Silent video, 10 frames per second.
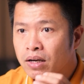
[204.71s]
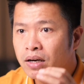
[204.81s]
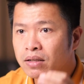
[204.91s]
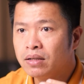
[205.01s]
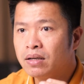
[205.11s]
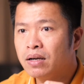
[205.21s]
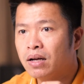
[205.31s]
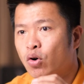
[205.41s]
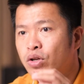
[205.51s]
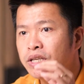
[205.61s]
Hơn nữa
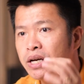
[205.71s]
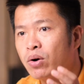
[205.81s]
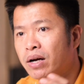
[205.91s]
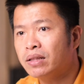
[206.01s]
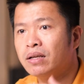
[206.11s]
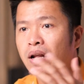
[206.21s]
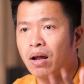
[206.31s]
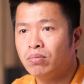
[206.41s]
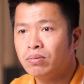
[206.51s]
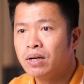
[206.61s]
là còn nhiều các cái từ
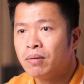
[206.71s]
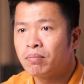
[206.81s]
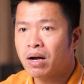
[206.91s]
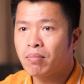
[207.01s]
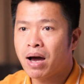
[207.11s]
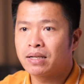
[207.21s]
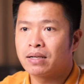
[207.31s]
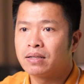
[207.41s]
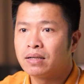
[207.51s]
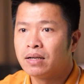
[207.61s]
lóng mà các bạn
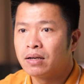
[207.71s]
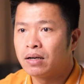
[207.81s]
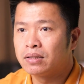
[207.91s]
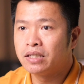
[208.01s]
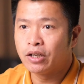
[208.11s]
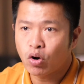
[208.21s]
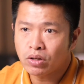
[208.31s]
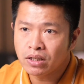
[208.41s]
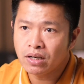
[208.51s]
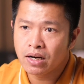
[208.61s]
chỉ có những